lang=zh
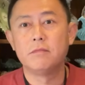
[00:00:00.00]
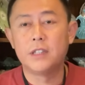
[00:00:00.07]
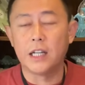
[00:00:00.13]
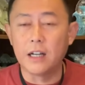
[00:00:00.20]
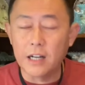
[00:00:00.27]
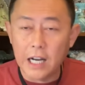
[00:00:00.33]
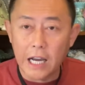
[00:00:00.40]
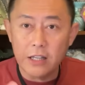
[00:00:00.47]
这
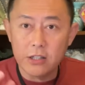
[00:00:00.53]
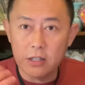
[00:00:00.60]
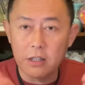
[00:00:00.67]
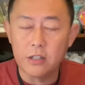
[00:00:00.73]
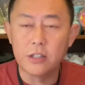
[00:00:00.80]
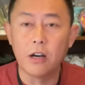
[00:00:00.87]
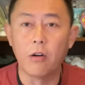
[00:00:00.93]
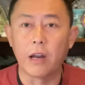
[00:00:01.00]
个开心
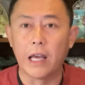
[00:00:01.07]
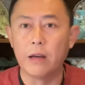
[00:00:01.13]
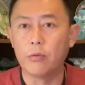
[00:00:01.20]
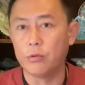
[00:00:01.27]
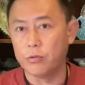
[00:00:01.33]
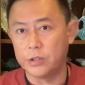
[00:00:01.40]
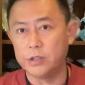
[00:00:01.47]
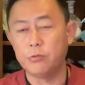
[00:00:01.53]
的笑脸，我
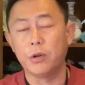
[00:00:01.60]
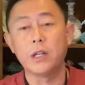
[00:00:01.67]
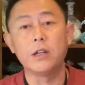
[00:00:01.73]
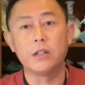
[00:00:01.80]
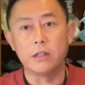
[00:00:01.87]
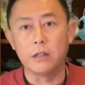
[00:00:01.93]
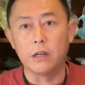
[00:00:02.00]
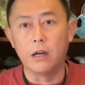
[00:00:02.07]
就觉得
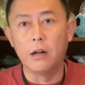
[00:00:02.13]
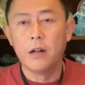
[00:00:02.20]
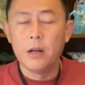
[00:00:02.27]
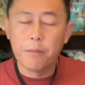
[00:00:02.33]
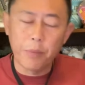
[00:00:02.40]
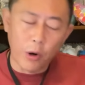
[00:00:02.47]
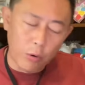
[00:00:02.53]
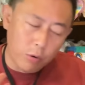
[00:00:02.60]
值得。
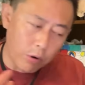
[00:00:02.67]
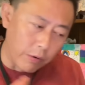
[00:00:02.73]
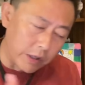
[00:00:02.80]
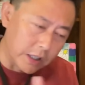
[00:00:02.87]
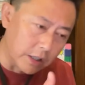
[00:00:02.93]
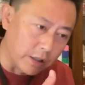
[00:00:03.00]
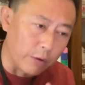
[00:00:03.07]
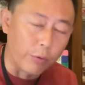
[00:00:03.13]
包括我
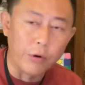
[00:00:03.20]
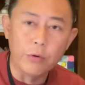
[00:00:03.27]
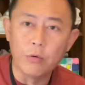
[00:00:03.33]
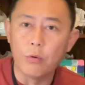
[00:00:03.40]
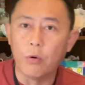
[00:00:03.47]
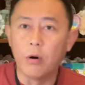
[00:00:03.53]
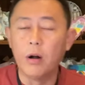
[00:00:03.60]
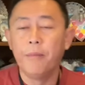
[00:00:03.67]
这次回
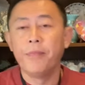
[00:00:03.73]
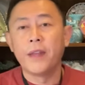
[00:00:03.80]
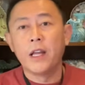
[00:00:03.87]
中国，